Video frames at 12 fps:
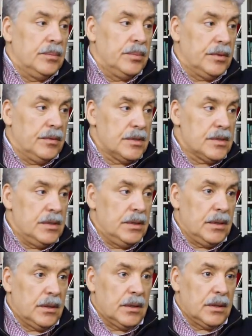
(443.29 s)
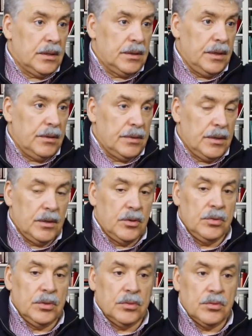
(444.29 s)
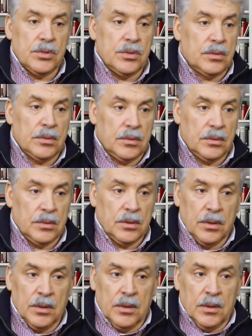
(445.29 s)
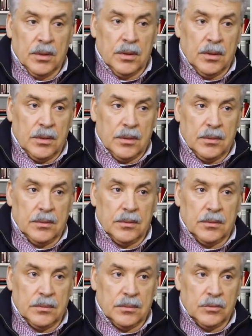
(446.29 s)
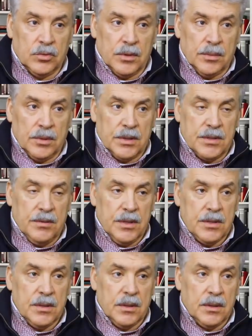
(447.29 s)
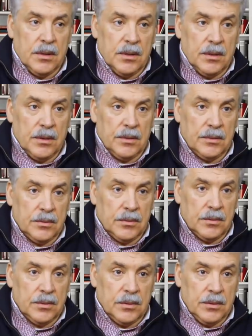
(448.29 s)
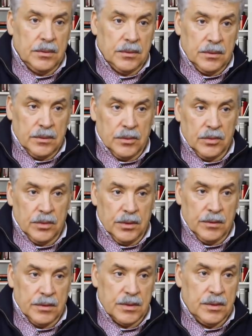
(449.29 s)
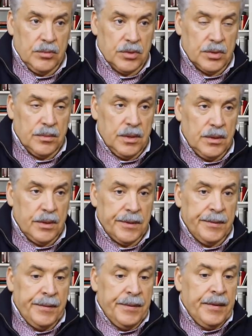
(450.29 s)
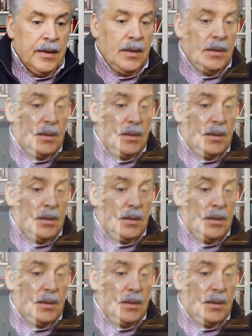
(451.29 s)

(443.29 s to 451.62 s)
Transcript: привезли, и она такая древняя икона, очень а, ну, так известная, mm. вот, э, икона Иверской Божьей Матери. И